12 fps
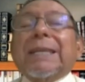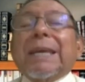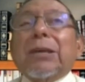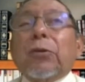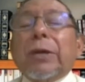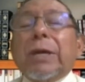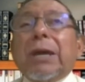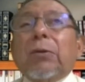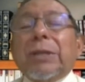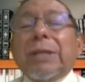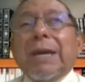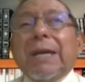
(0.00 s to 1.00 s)
tecnología
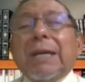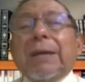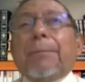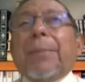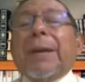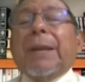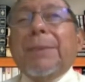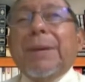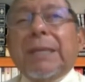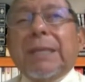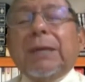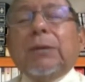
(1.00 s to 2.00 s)
hoy día
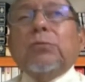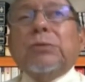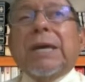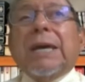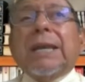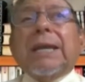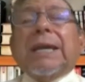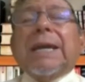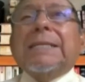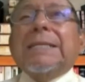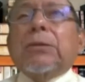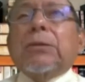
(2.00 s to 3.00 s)
permite usar
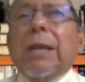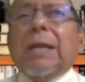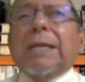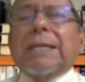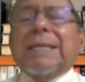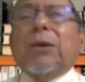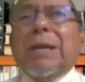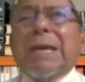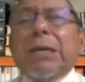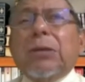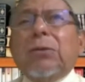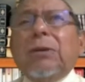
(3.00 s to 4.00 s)
gas natural en estado
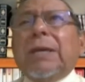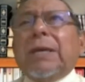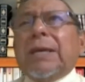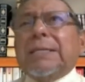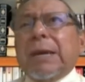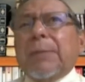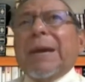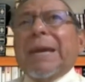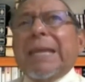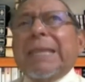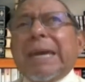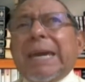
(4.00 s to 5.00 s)
líquido, que se llama
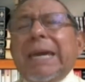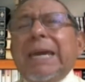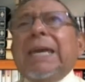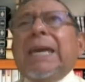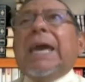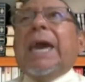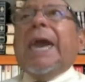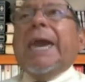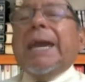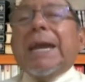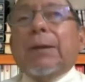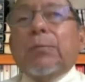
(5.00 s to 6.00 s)
LNG,
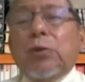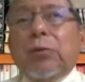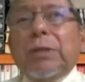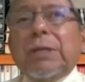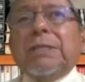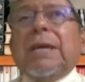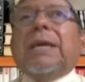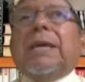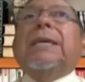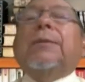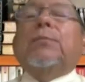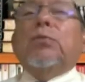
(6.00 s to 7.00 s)
en camiones
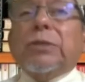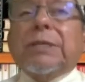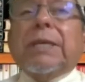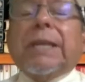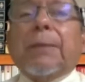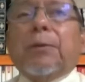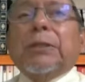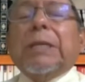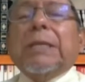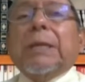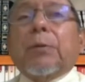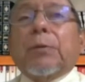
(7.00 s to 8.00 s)
y en buses de transporte
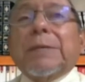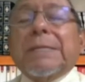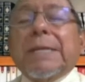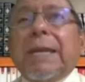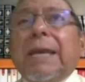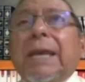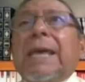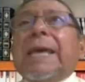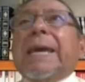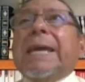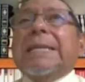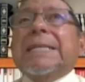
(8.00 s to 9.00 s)
interprovincial
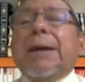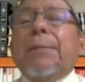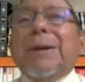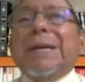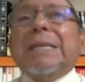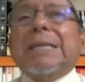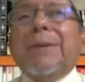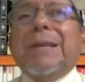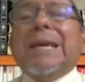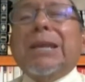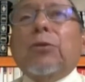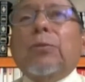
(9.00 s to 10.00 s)
que les da más de
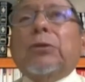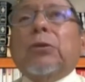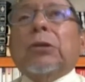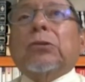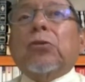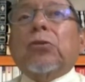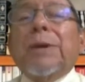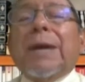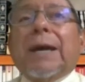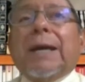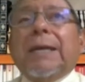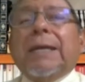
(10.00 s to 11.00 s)
mil kilómetros de
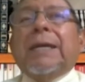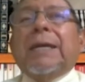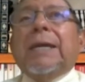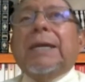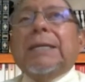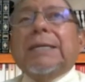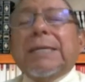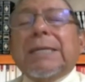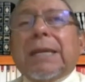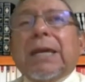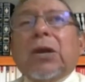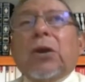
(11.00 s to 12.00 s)
autonomía. Es
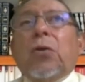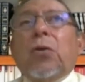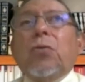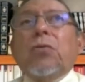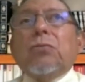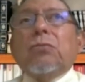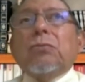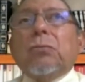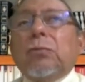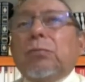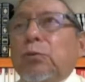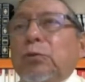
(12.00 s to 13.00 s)
decir, un,
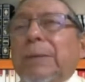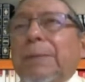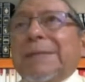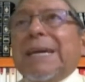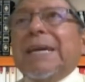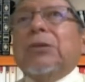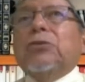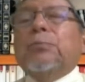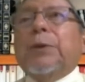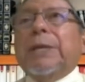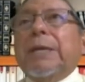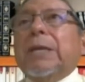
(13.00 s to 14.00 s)
bus de pasajeros
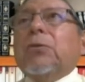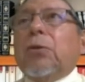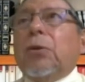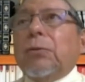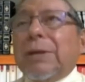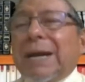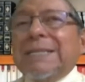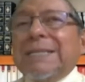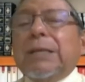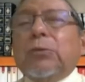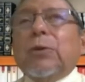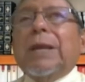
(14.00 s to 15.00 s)
puede ir con gas
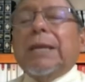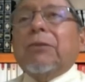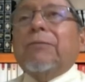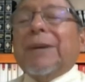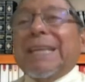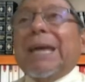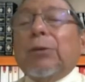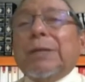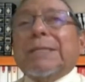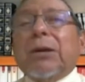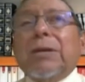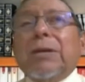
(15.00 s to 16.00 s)
natural liquefactado en
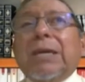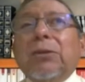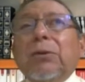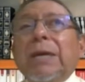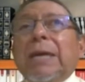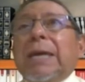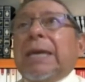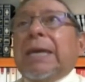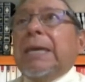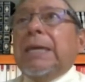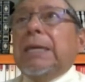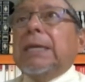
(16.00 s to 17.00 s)
estado líquido
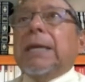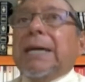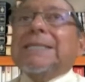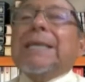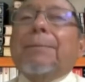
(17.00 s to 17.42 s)
e ir hasta